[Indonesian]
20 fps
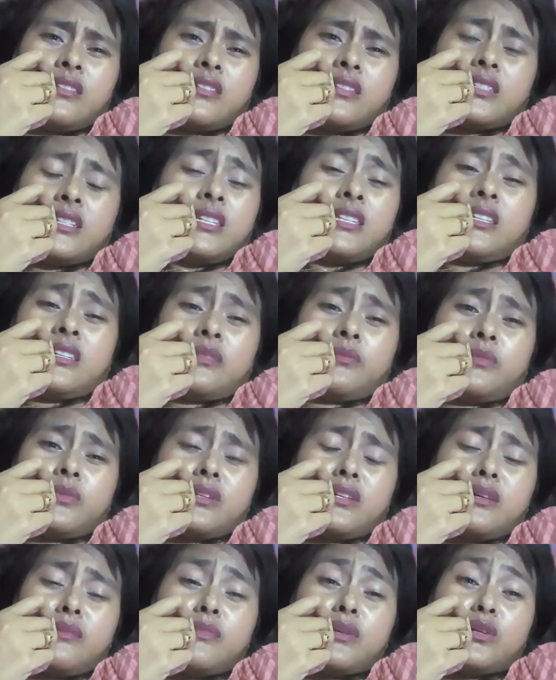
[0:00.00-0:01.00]
saya tidak
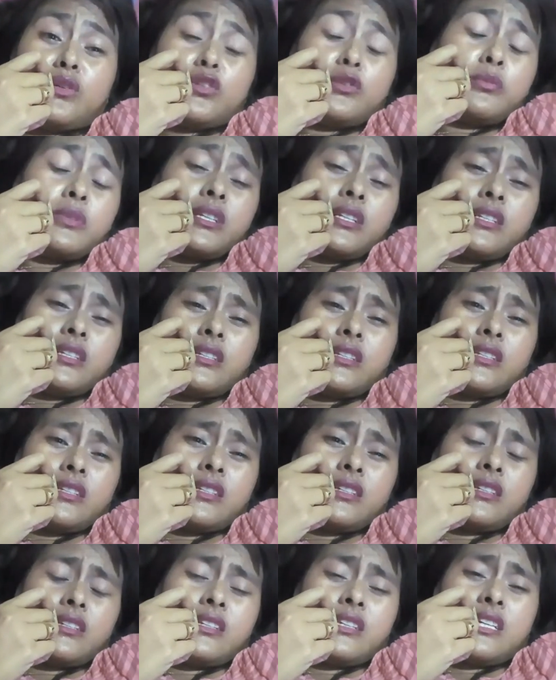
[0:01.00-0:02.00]
pernah menggubris
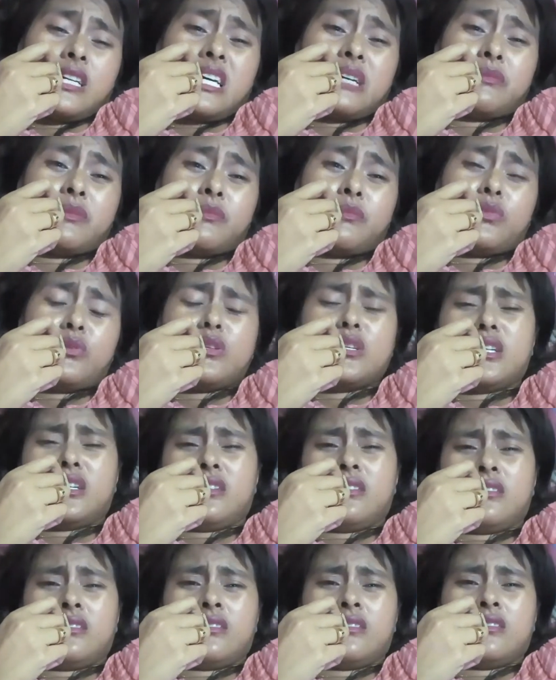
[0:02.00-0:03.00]
apapun yang